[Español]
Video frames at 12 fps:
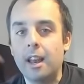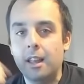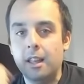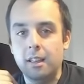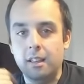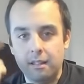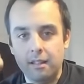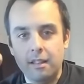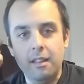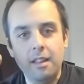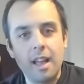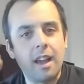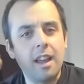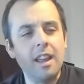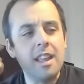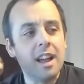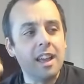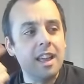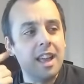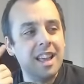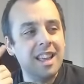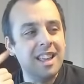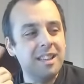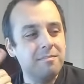y, ya creía que
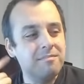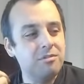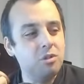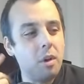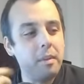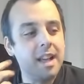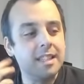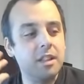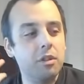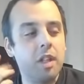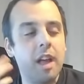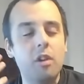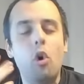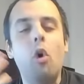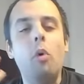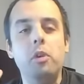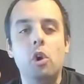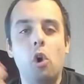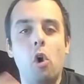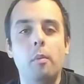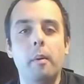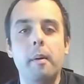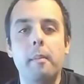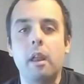ahí no había sido tan obvio como
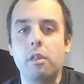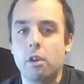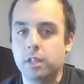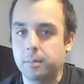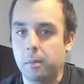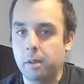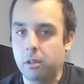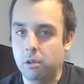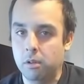me pareció en ese momento.